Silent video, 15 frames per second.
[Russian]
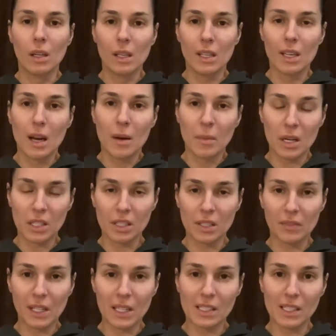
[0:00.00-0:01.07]
Я Маша
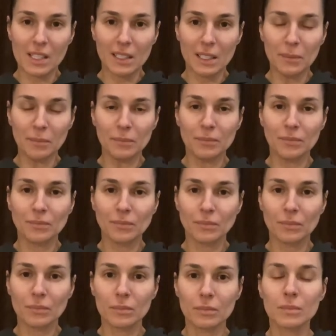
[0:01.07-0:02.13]
Ефросинина.
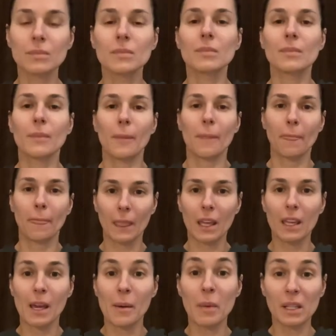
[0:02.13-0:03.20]

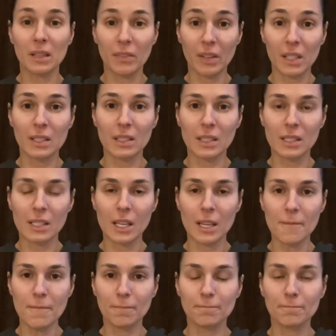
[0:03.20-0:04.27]
Я мать двоих
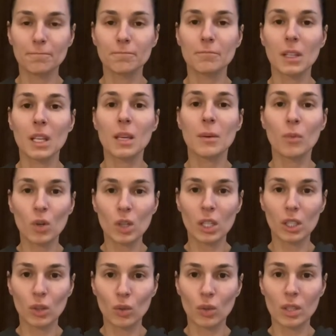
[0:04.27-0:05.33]
детей, и мой
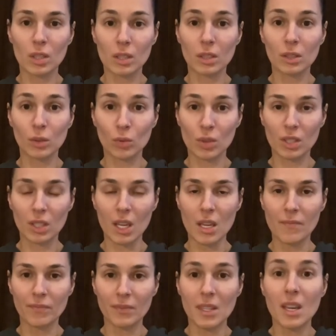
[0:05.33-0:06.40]
родной язык
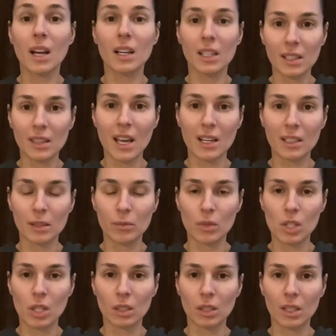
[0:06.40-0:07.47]
русский. Я коренная
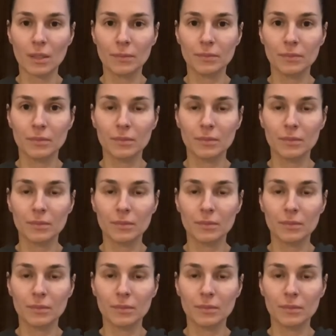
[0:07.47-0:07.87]
крымчанка.